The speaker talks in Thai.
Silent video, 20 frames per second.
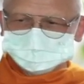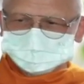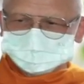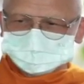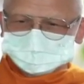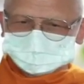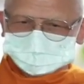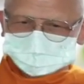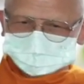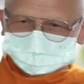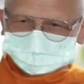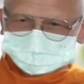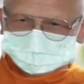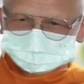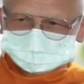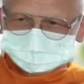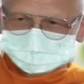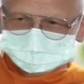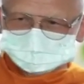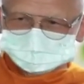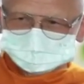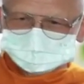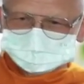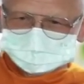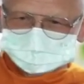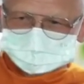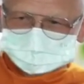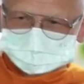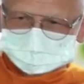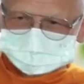ว่าคนพบ
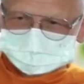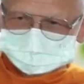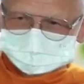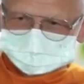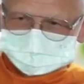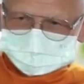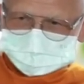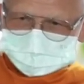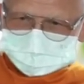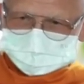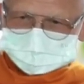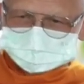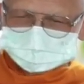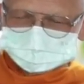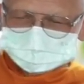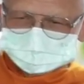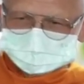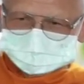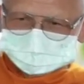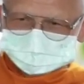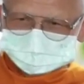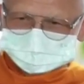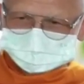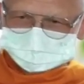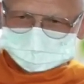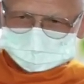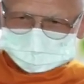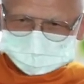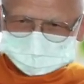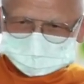แก้วได้ในตัว
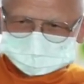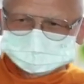ท่าน